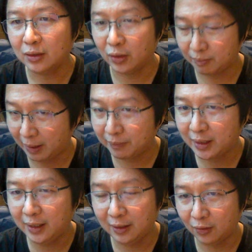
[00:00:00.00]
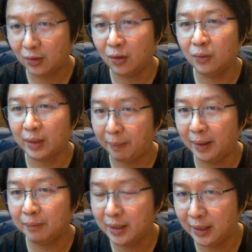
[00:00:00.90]
ลดเพิ่มขึ้นหรือลดลงถ้าเพิ่
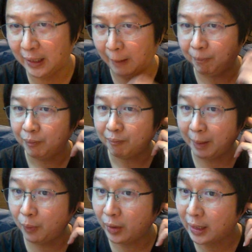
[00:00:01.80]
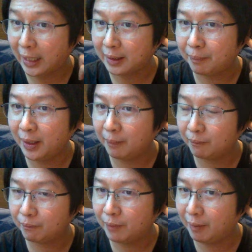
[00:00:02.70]
มขึ้นเนี่ยปันผลก็อาจจะ
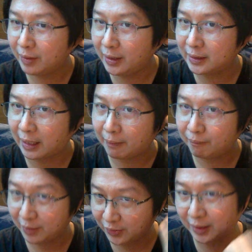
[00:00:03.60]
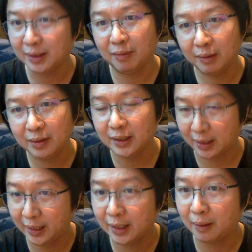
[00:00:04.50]
เพิ่มขึ้นจากเปอร์เซ็นต์จะเพิ่มขึ้นจาก
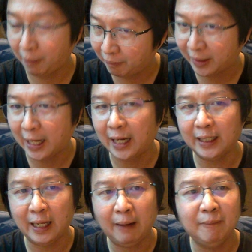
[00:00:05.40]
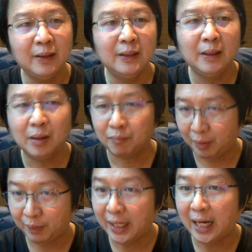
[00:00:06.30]
นี้ก็เป็นไปได้นะเป็น
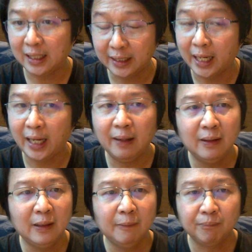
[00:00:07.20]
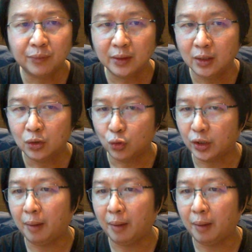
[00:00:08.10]
ไปได้เลยนะตัวต่